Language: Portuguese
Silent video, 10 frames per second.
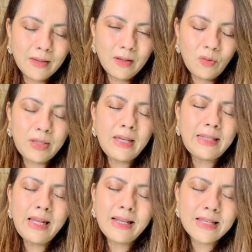O que
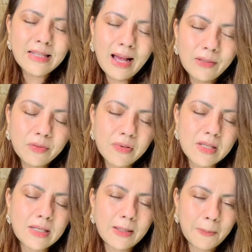tem lesado
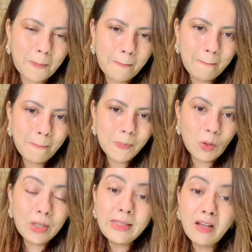você?
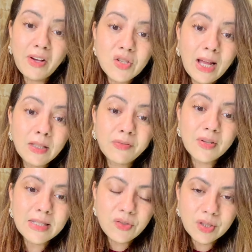O que tem afastado
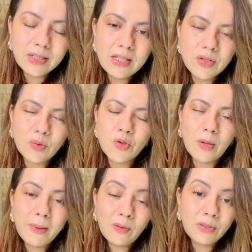você de Cristo? Hoje
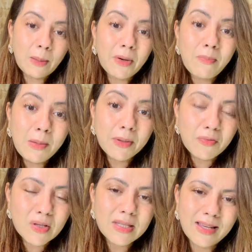a pergunta é para mim e para
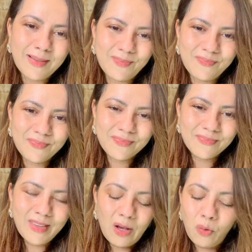você.
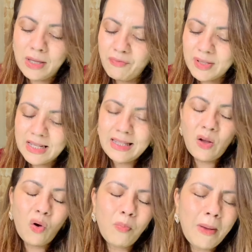O que você tem
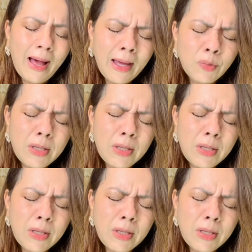roubado?